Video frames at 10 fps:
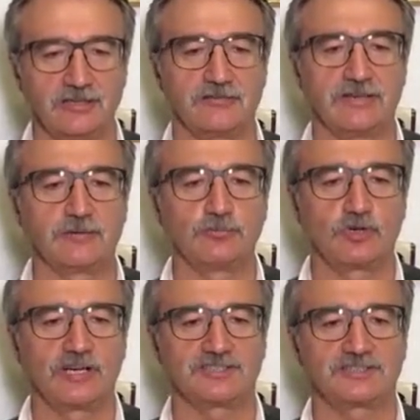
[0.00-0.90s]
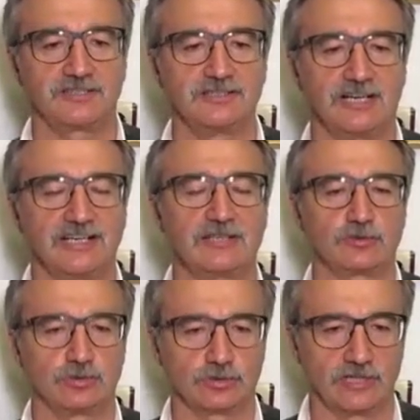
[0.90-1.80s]
ve bu kask
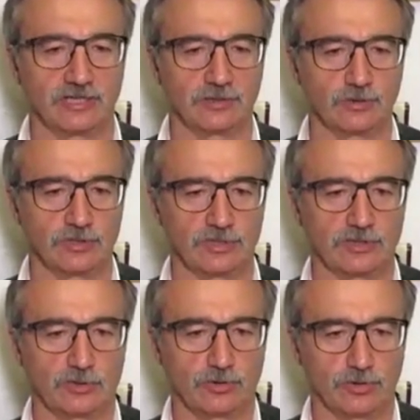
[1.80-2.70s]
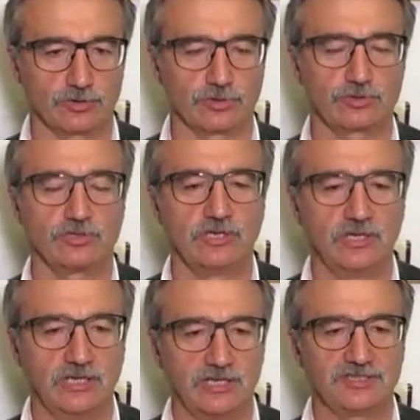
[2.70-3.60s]
hayat kurtardı orada da görüyorsunuz
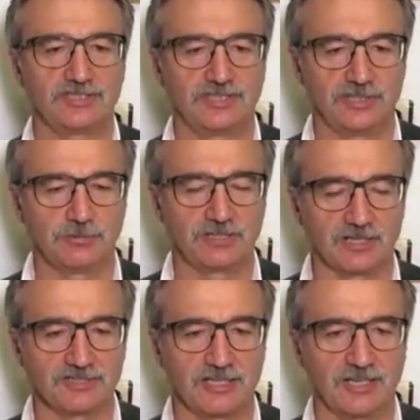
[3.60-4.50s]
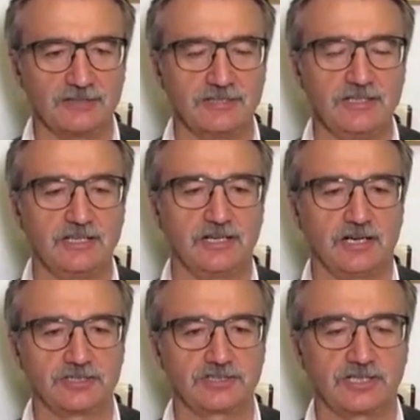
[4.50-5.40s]
ciddi bir kaza.
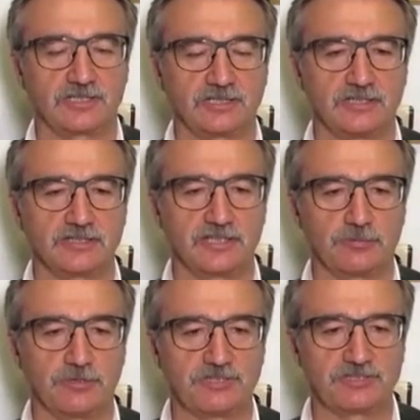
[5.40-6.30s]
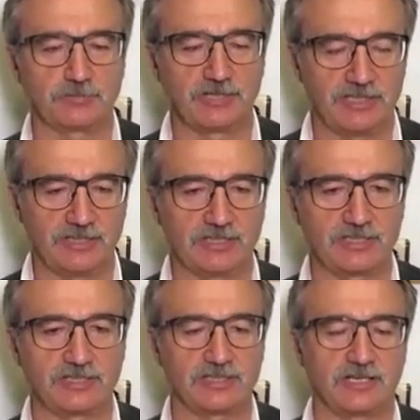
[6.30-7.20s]
Ancak e, tabii biz hemen
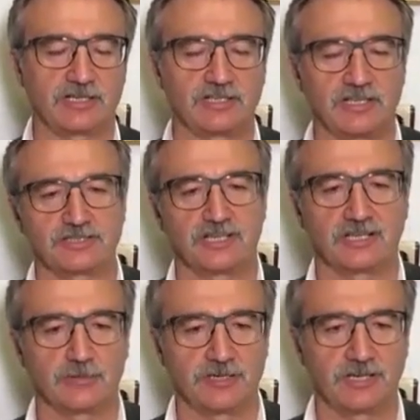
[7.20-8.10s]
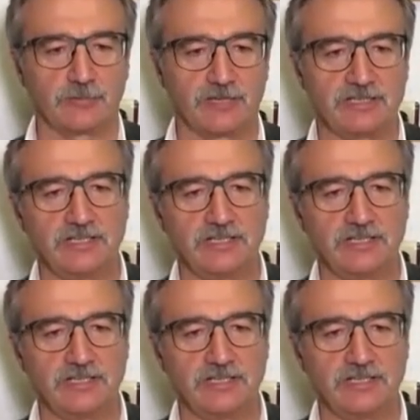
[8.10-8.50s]
indik arkadaşlarla beraber